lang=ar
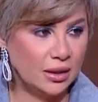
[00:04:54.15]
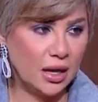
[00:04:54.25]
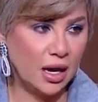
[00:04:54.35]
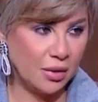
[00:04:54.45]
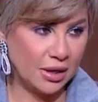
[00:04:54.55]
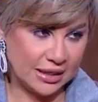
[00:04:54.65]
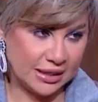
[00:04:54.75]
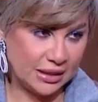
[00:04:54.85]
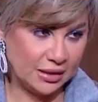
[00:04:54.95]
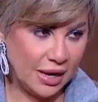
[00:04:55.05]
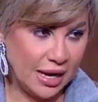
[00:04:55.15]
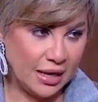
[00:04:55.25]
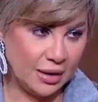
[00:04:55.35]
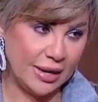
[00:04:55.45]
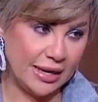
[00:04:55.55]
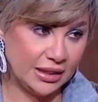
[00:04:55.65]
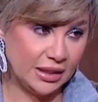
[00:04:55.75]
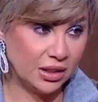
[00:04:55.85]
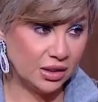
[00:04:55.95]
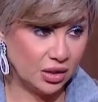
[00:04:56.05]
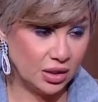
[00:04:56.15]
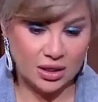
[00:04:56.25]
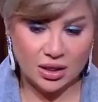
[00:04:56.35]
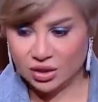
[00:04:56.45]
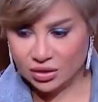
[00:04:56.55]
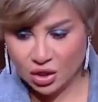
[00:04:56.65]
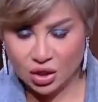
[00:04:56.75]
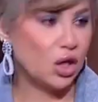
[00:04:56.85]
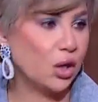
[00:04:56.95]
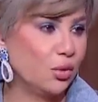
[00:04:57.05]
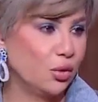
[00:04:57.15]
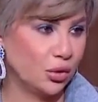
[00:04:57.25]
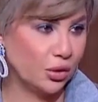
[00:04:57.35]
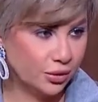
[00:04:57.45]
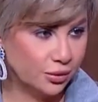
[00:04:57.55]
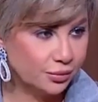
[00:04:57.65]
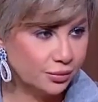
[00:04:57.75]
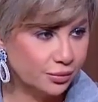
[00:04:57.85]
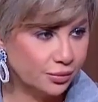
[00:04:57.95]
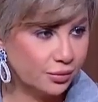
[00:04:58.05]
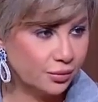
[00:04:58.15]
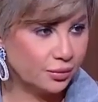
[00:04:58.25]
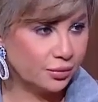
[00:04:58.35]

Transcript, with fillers: القمر الجديد بقى لبقيه لل 12 برج طيب احنا